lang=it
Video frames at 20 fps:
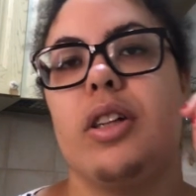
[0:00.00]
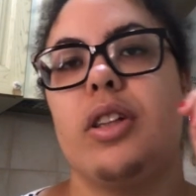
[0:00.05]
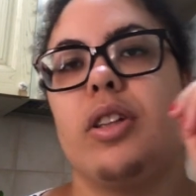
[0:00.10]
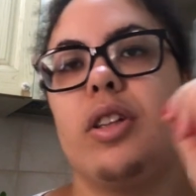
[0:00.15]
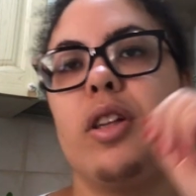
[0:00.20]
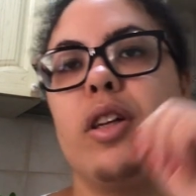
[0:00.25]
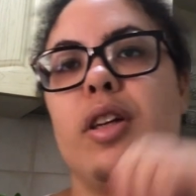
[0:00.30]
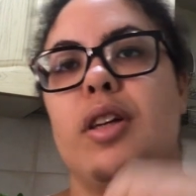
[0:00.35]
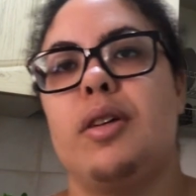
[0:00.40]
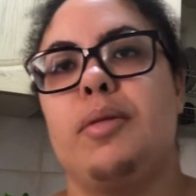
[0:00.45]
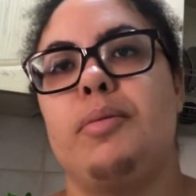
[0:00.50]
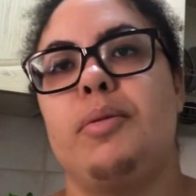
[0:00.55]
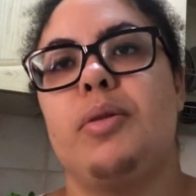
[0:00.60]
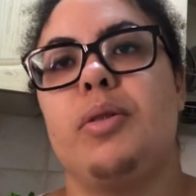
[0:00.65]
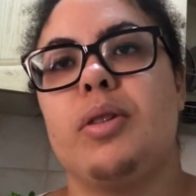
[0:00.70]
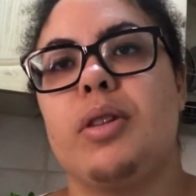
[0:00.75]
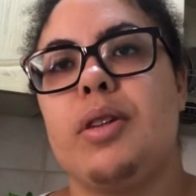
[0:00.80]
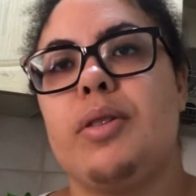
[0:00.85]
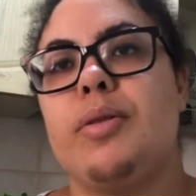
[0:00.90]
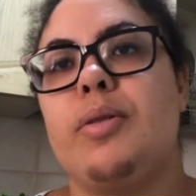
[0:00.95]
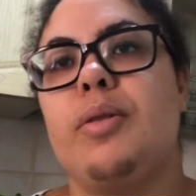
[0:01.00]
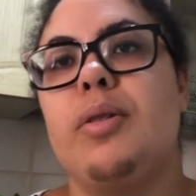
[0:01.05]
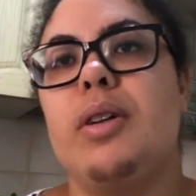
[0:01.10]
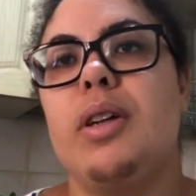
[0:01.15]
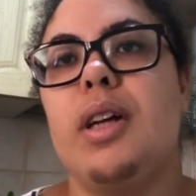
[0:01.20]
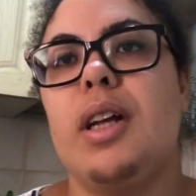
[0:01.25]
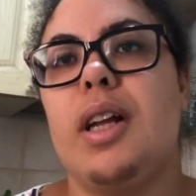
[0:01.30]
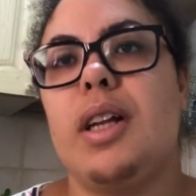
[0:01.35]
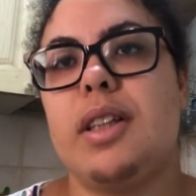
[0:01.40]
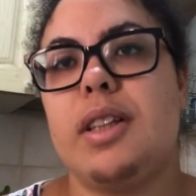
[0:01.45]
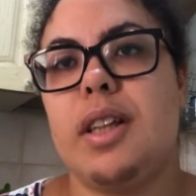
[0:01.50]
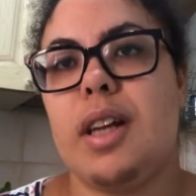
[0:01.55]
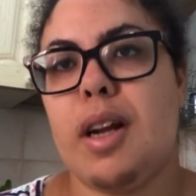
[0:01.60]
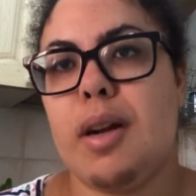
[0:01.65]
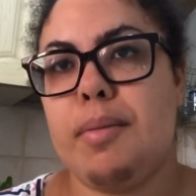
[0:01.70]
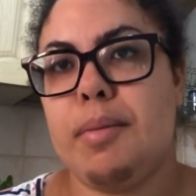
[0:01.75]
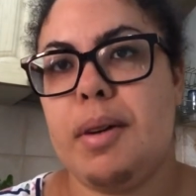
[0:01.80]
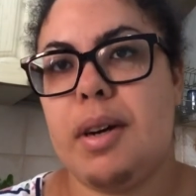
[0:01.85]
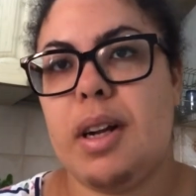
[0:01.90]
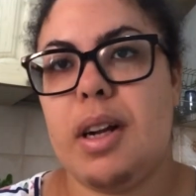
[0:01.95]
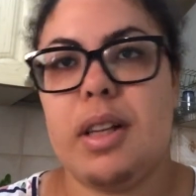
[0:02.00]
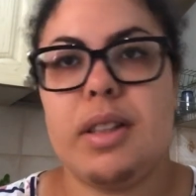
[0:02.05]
c'è Beautiful e la Terramara.